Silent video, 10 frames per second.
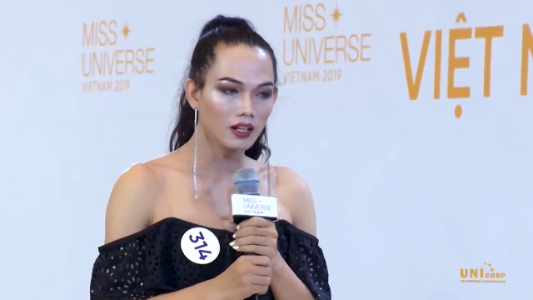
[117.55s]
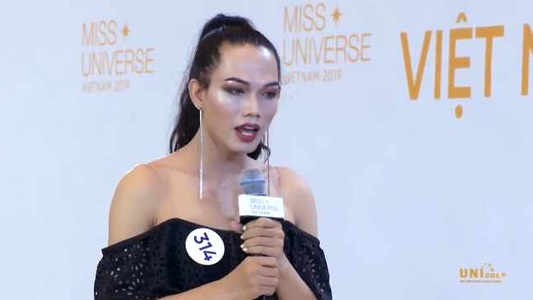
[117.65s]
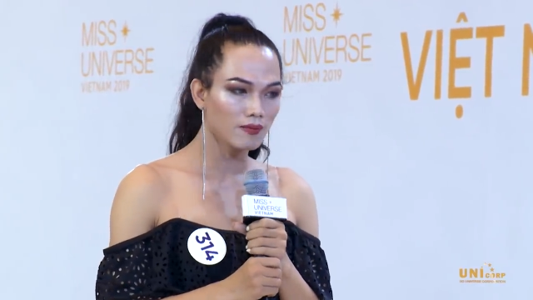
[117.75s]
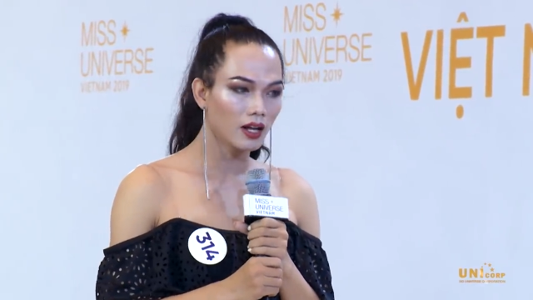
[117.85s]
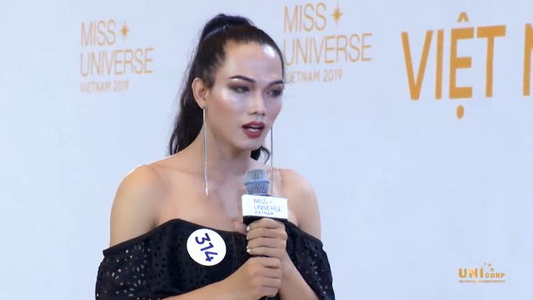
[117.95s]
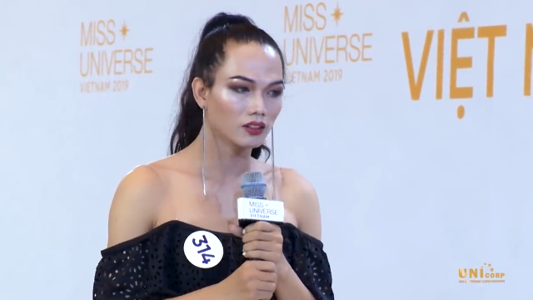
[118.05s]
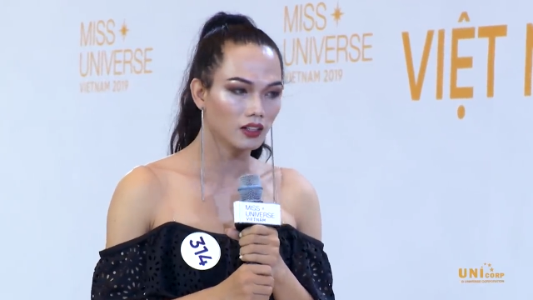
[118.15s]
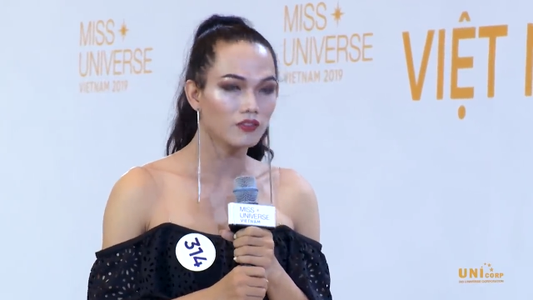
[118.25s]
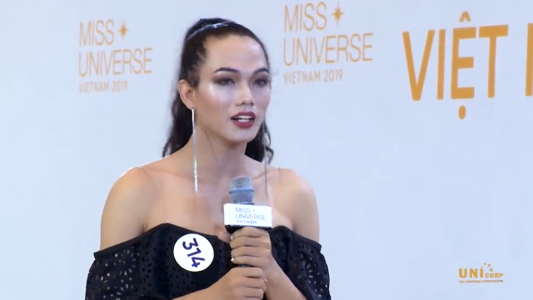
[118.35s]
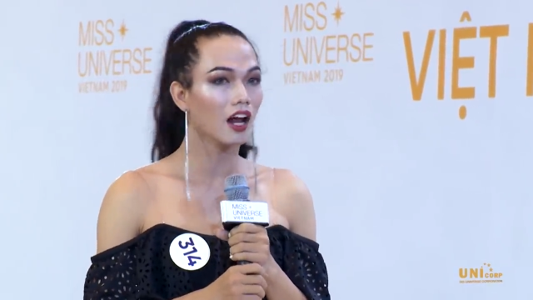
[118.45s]
Em là người
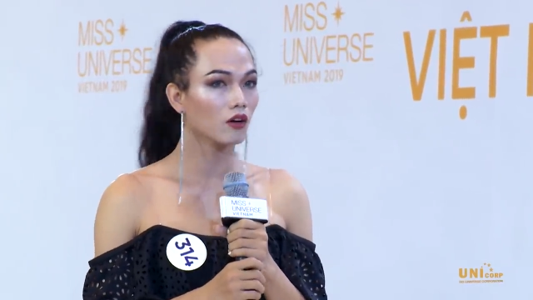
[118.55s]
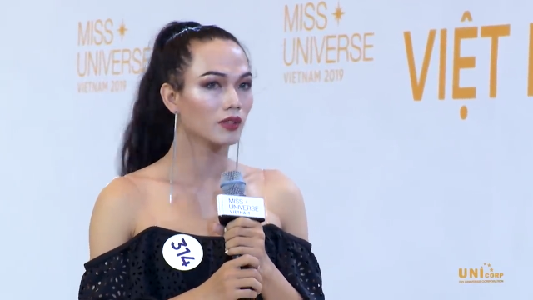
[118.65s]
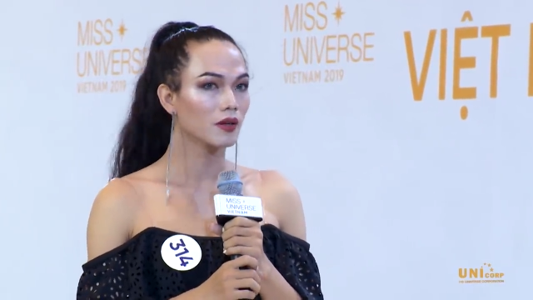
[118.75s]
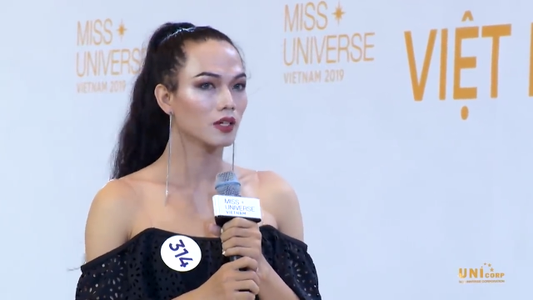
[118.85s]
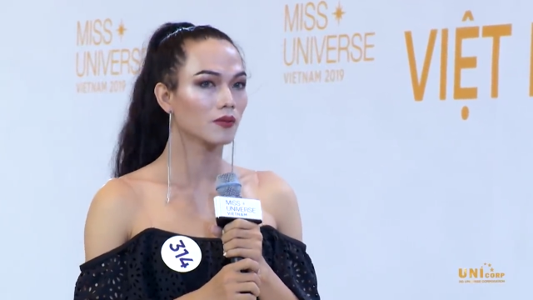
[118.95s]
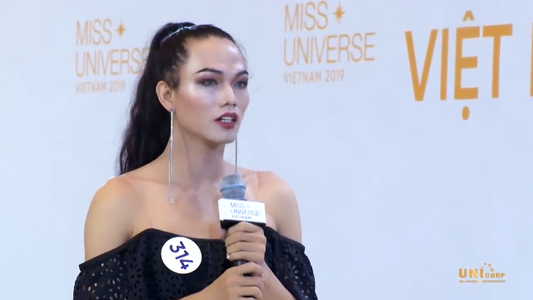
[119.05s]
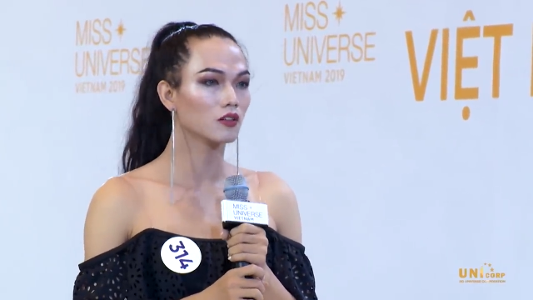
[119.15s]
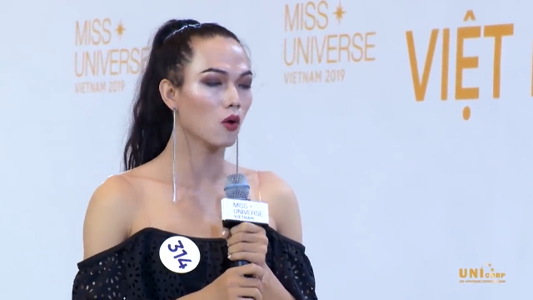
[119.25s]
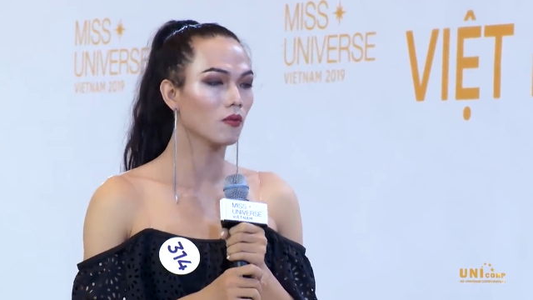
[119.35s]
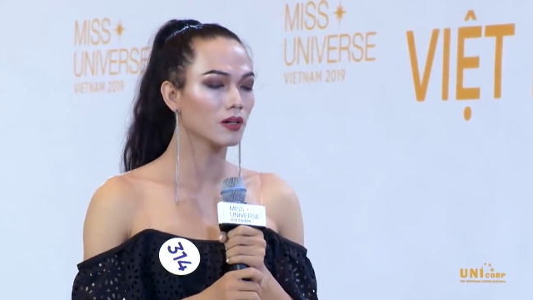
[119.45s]
ở Vĩnh Long thì em sống ở đây
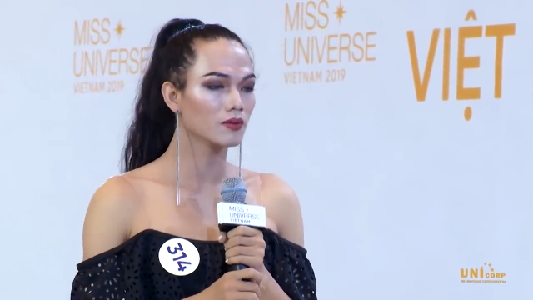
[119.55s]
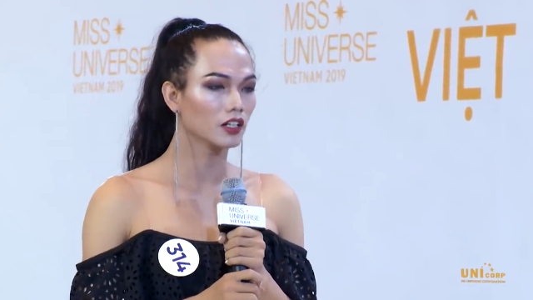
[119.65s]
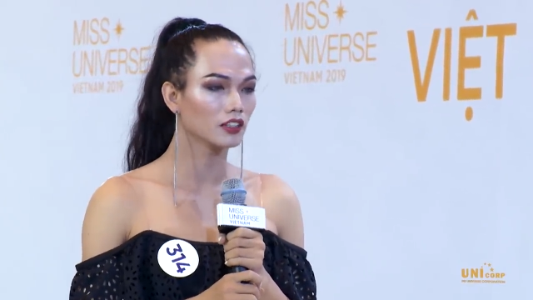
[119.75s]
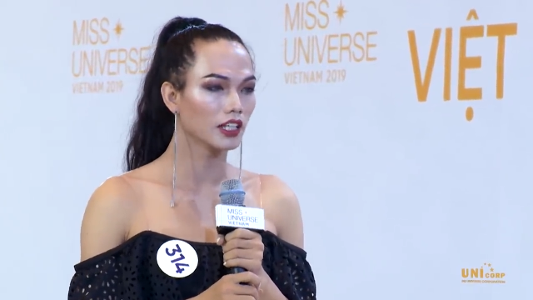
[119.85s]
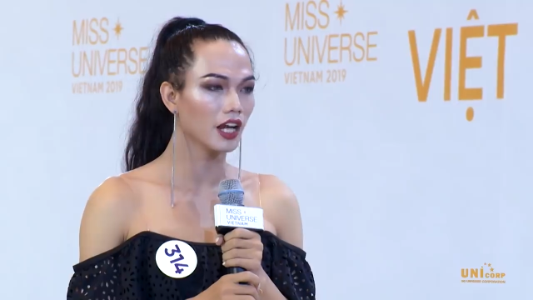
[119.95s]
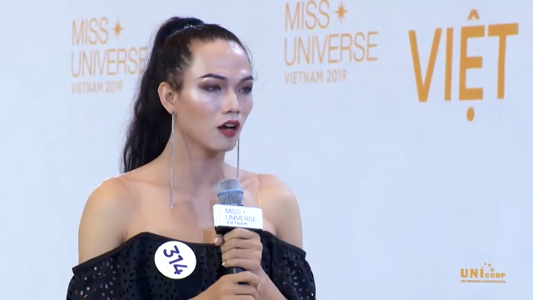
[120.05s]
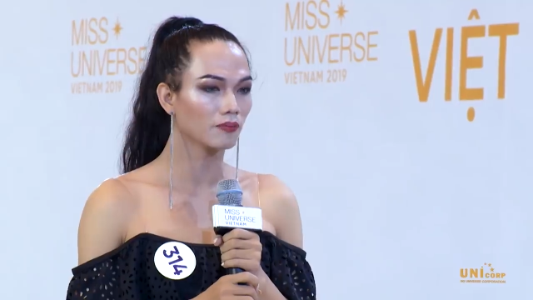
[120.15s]
được 4 năm rồi. Thì